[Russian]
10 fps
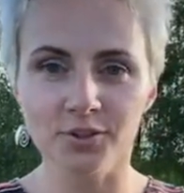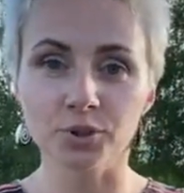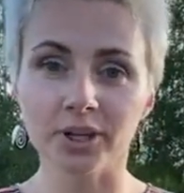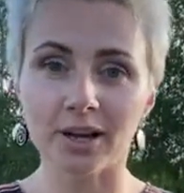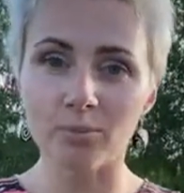
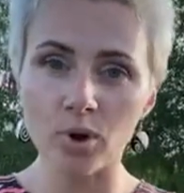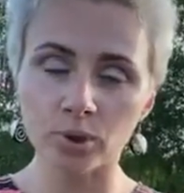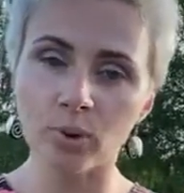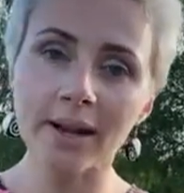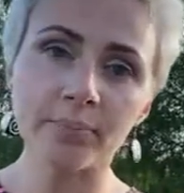Девчонки, кому
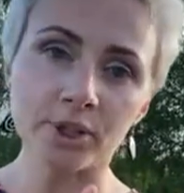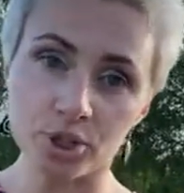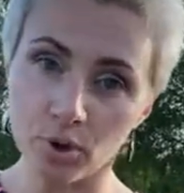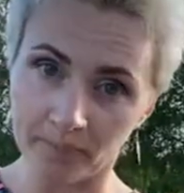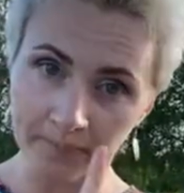актуально,
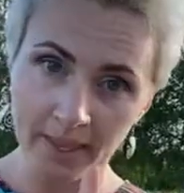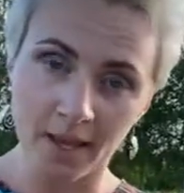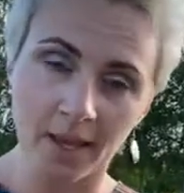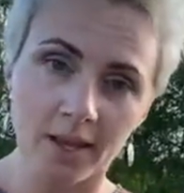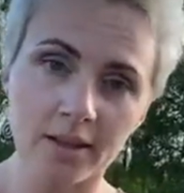причем.
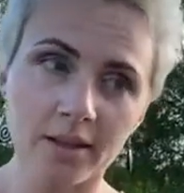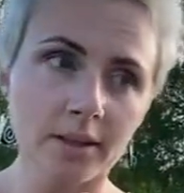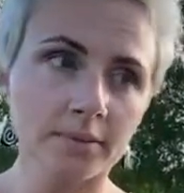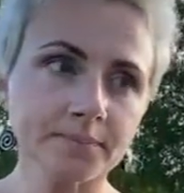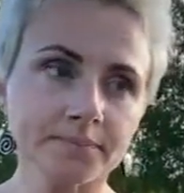Это
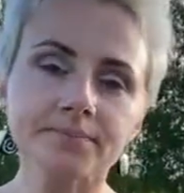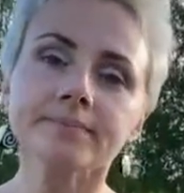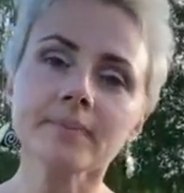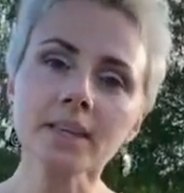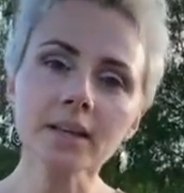э, и для
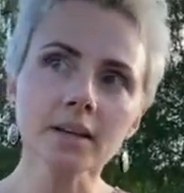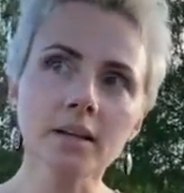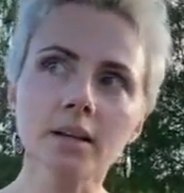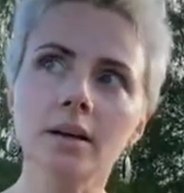мальчишек, кстати.